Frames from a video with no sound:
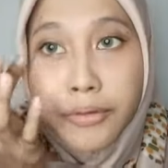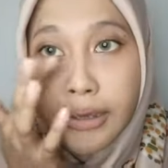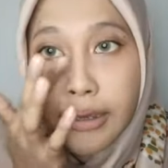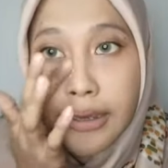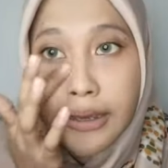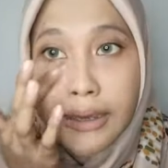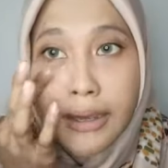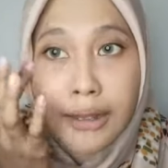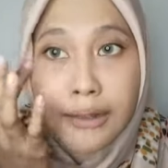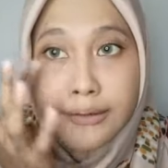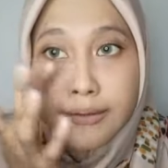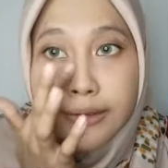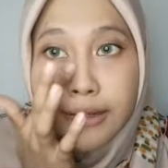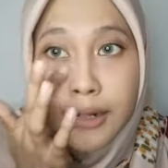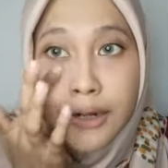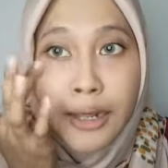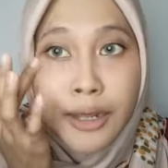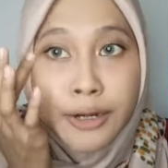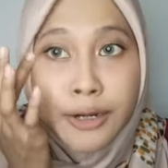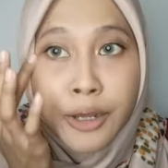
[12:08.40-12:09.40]
pokoknya
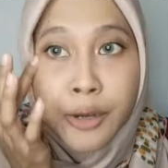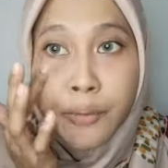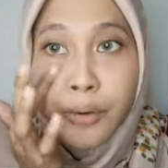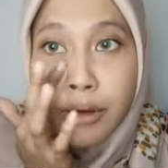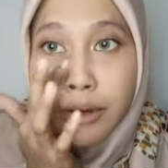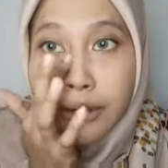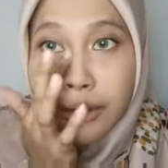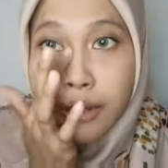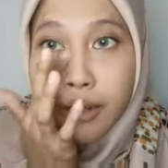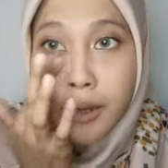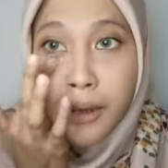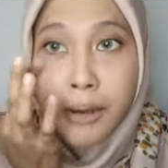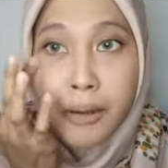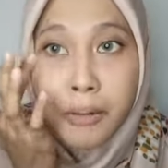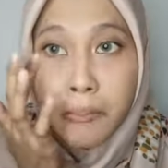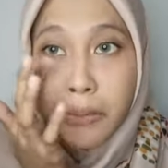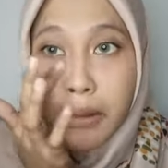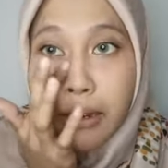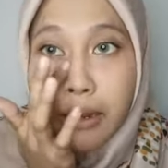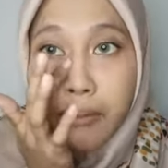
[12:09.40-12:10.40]
asal ada
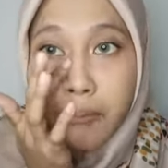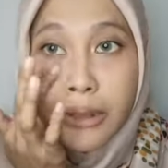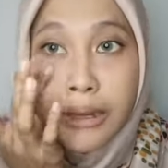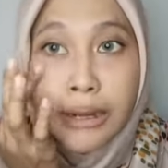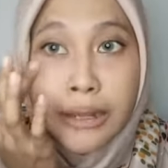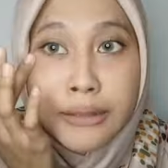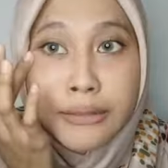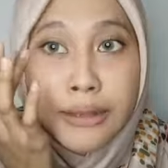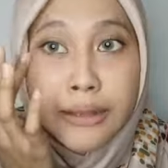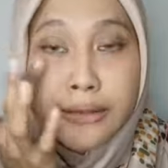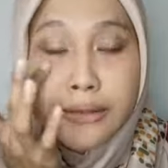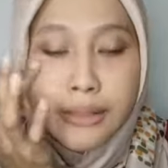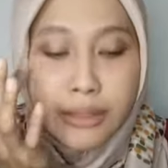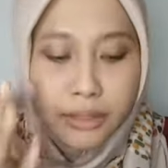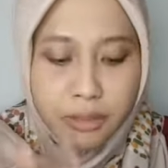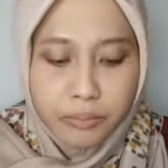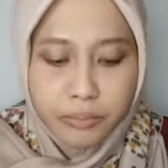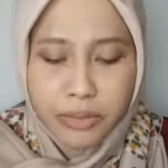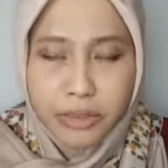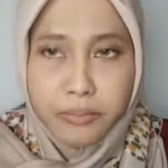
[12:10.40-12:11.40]
warna merah-merahnya
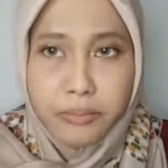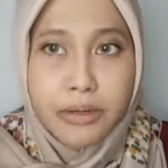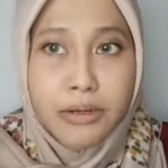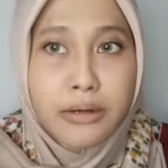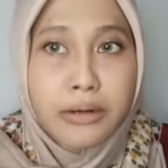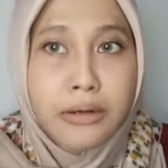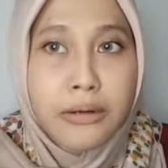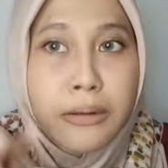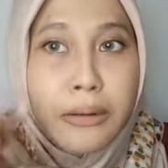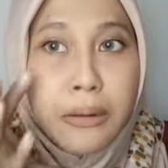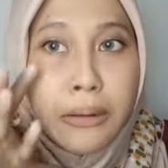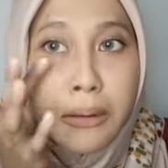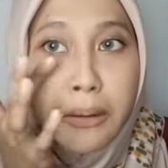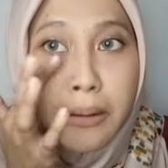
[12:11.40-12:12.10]
aja ya teman-teman